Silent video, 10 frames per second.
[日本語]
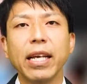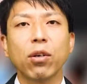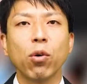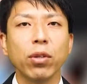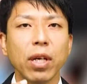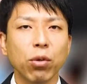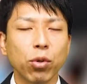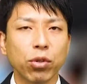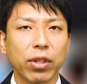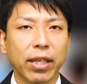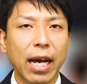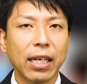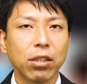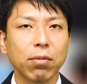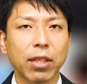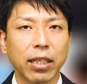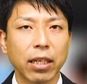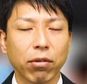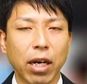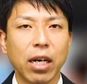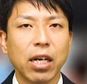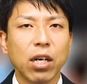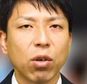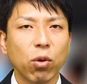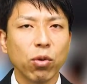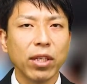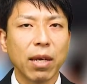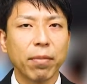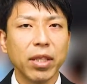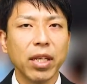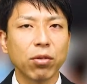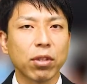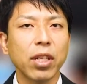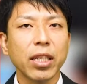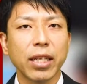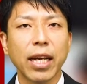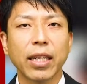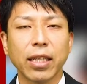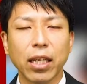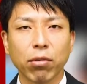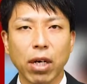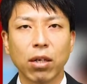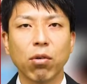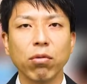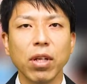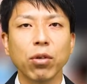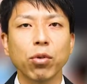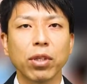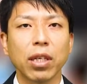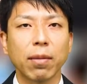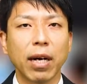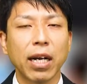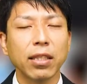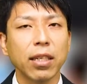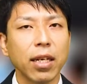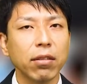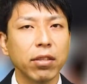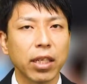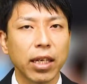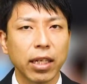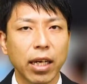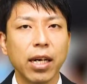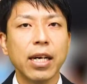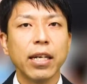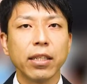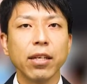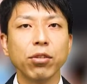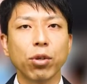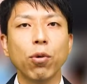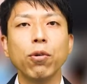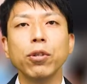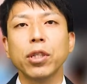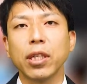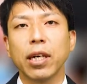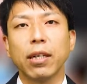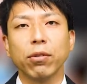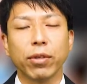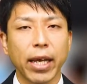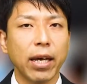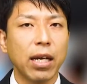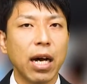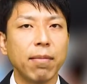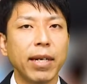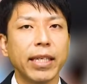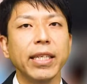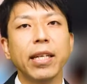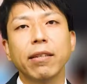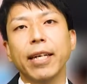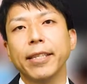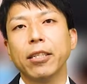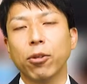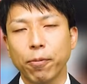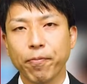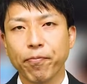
こんなこと言って大丈夫かなとか、この意見みんなとずれてないかなとか、こんなこと言ったらバカにされるんじゃないかなっていう恐怖心があるので、あんまり言いたくないんですよ。